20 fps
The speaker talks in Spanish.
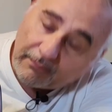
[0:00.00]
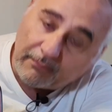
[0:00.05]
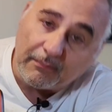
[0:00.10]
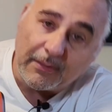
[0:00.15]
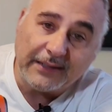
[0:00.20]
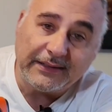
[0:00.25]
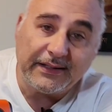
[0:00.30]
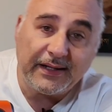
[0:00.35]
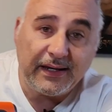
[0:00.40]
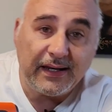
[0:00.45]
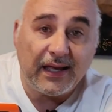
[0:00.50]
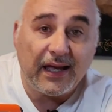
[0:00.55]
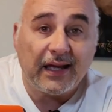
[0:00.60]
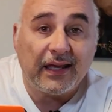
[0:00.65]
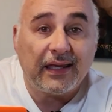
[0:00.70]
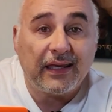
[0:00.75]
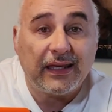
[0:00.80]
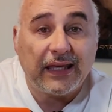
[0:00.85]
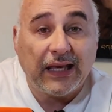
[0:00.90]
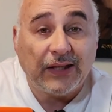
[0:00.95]

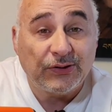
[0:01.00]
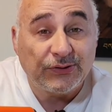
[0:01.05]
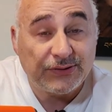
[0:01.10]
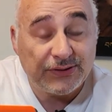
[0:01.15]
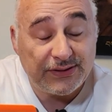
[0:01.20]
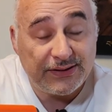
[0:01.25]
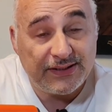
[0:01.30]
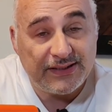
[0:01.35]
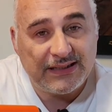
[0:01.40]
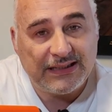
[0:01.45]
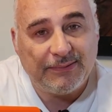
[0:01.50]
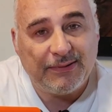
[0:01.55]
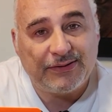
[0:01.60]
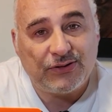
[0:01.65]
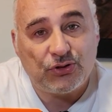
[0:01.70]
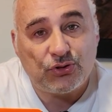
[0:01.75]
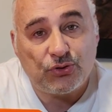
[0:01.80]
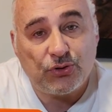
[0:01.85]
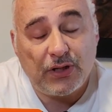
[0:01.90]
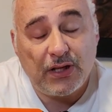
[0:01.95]
Batería 537
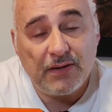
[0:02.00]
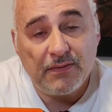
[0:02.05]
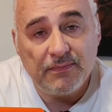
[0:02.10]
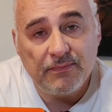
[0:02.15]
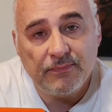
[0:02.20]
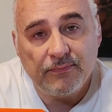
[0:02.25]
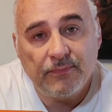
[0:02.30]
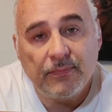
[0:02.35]
vatios hora